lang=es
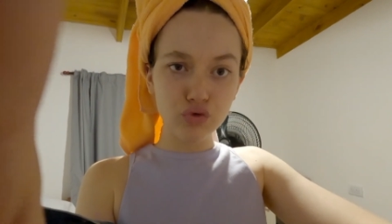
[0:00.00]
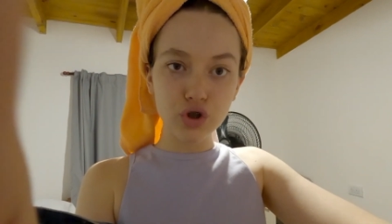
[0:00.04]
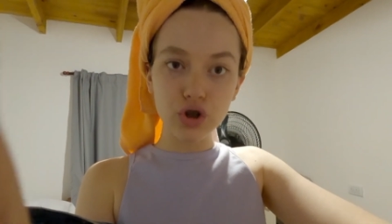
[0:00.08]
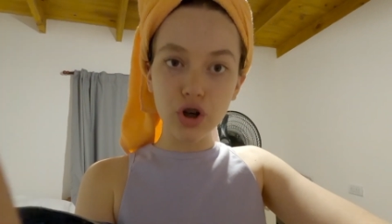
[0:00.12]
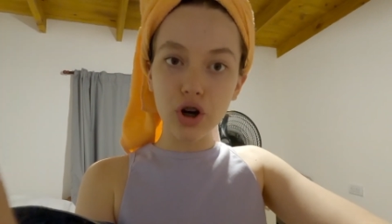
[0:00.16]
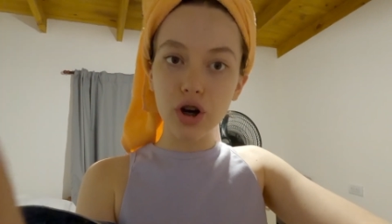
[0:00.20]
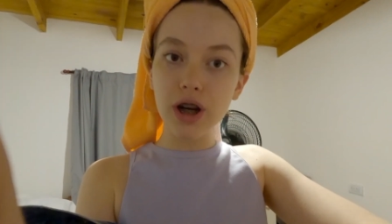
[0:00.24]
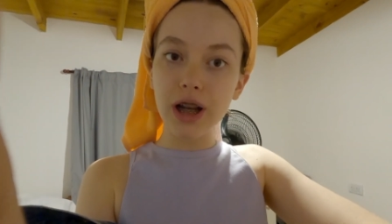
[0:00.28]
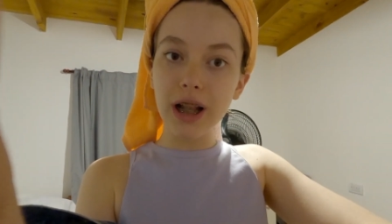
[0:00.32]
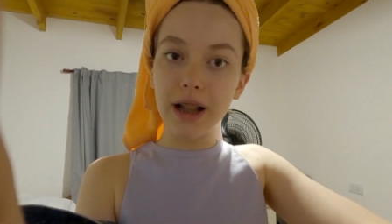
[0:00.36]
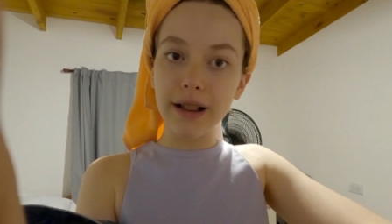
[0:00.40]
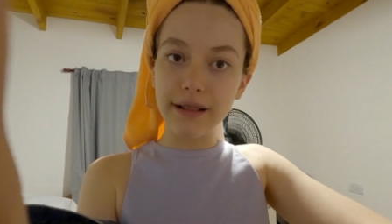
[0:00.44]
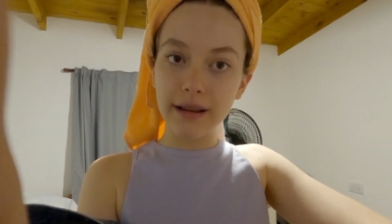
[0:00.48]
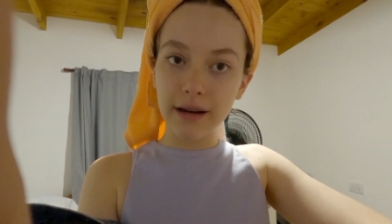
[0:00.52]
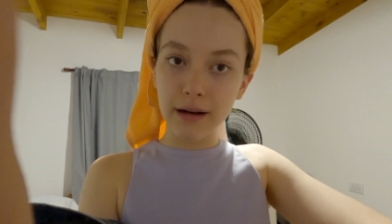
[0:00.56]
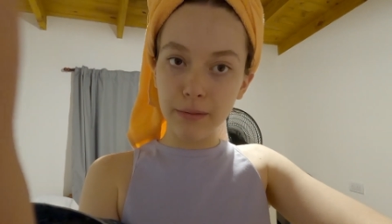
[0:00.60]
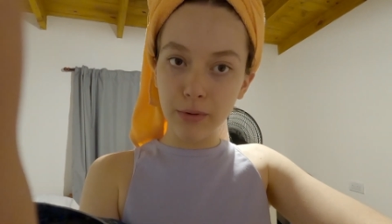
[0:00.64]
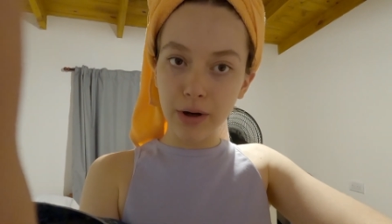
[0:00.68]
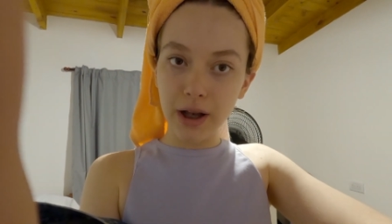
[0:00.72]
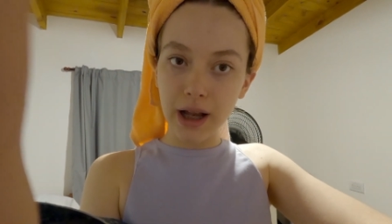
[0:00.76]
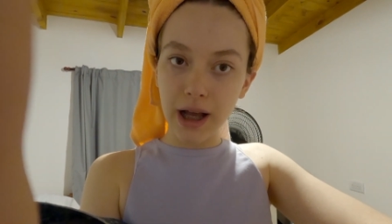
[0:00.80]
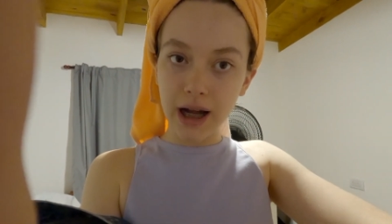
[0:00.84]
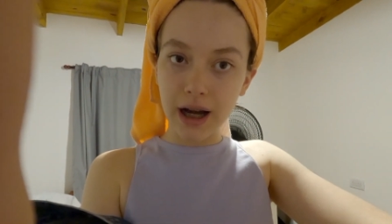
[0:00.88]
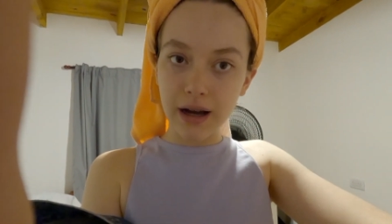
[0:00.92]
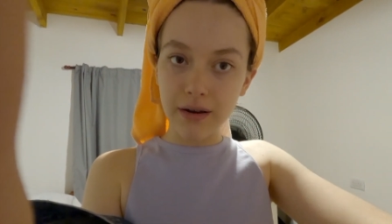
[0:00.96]
Yo con el
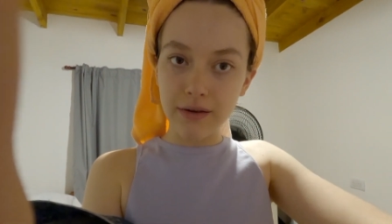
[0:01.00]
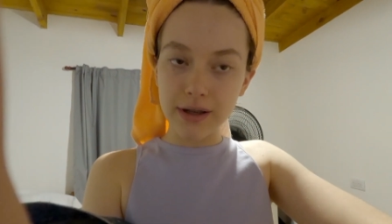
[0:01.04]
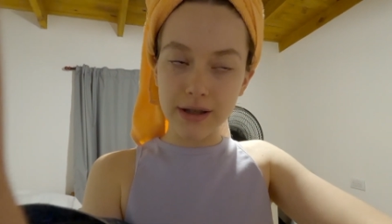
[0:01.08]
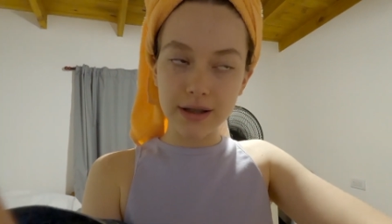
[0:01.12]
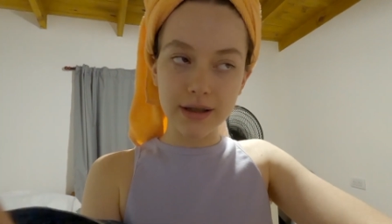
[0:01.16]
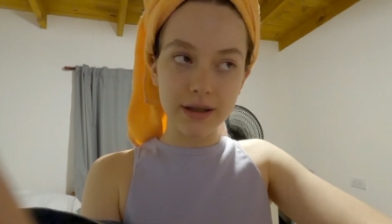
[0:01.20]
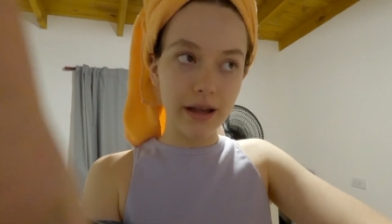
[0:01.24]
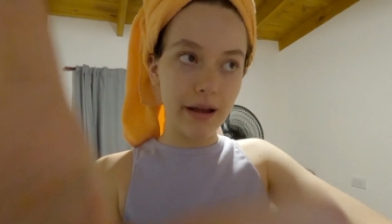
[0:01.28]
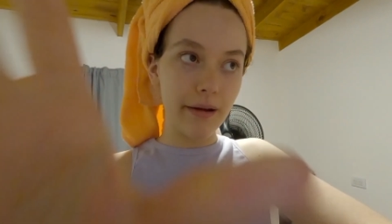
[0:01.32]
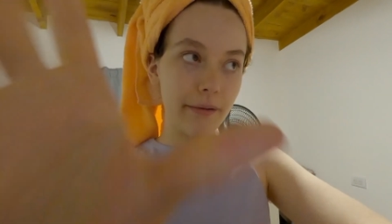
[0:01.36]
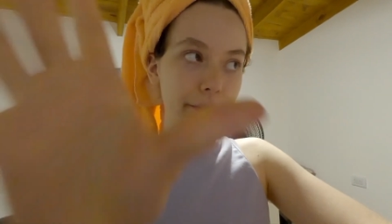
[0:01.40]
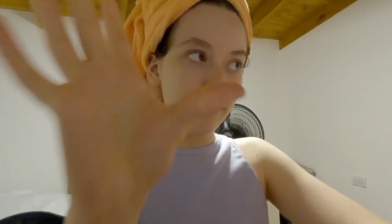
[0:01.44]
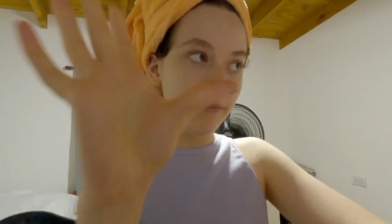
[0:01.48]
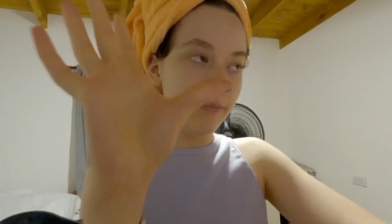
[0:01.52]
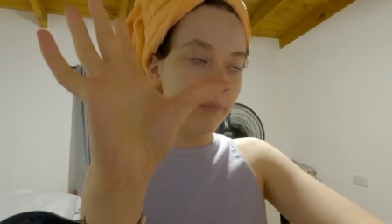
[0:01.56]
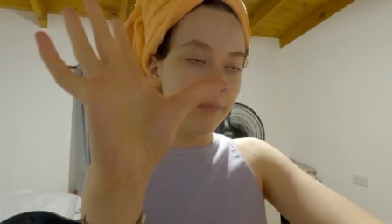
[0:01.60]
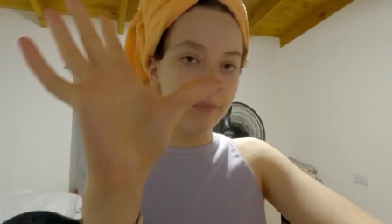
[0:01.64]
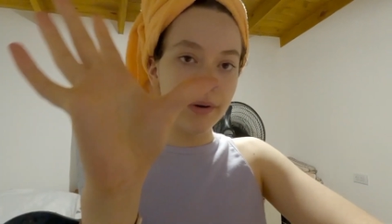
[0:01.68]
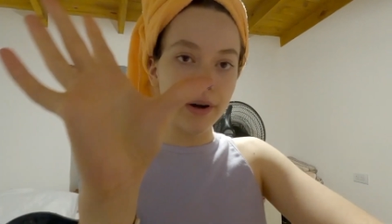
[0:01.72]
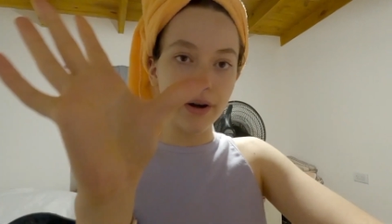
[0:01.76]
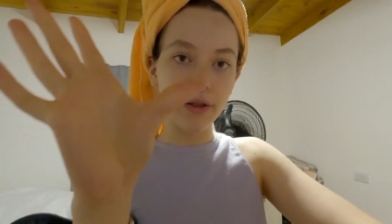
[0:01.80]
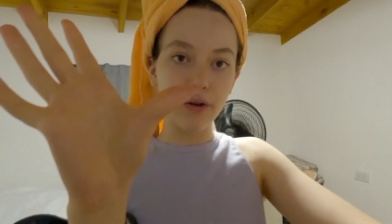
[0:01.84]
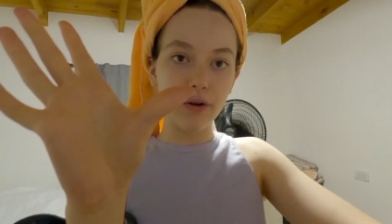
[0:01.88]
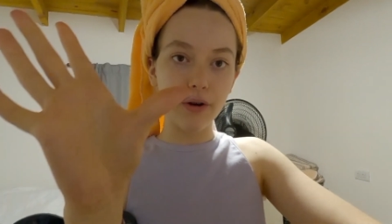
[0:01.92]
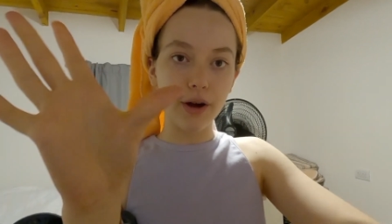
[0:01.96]
trapo en la cabeza.
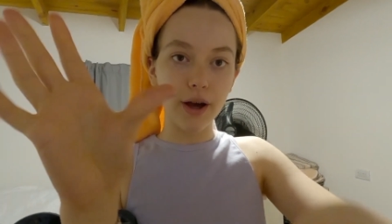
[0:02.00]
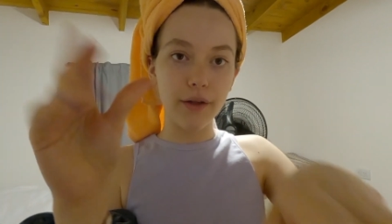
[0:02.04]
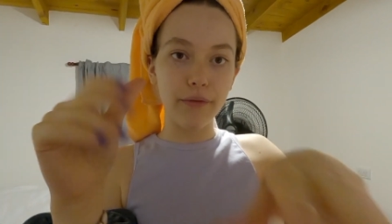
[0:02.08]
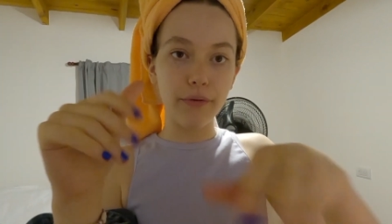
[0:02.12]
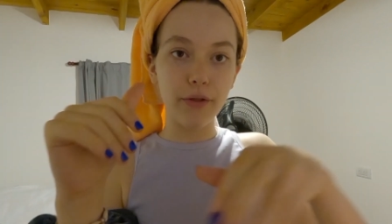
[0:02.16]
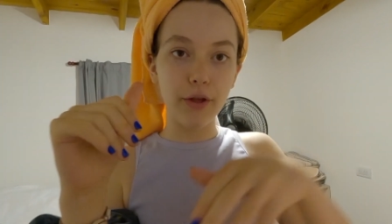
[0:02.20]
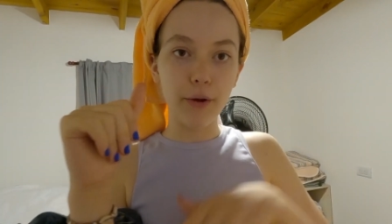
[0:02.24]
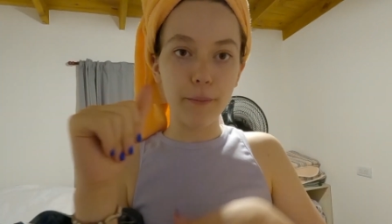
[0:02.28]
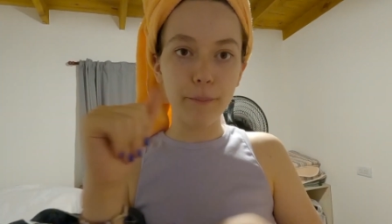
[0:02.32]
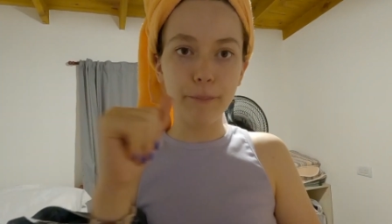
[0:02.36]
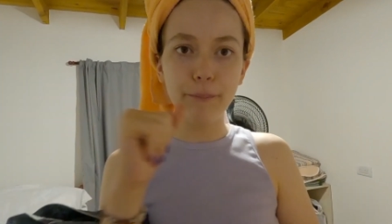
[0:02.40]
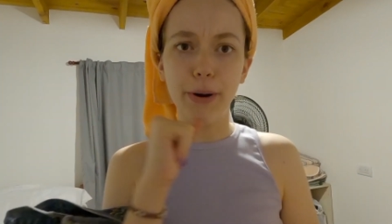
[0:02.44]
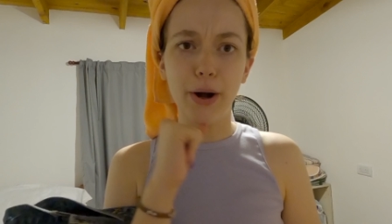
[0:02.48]
Perdón, gente.